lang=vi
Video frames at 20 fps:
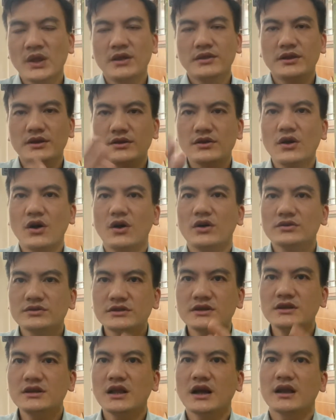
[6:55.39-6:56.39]
thì đó
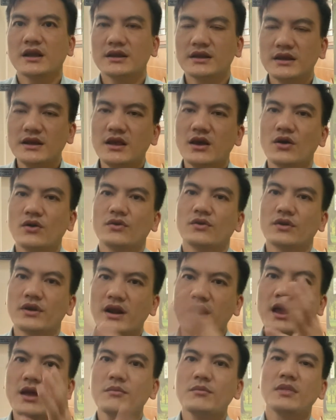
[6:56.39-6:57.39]
chính là cái điều nó
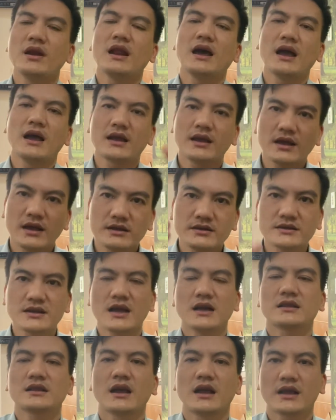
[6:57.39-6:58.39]
đem lại cái
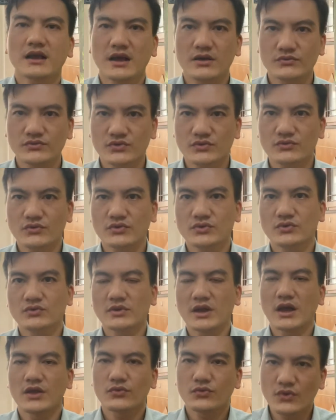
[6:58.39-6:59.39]
trạng thái cảm xúc của chúng
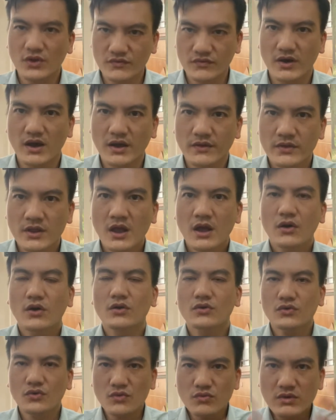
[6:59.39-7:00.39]
ta tuyệt vời
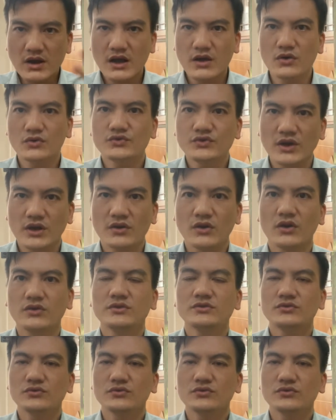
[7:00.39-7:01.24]
còn cũng là câu chuyện đó nhưng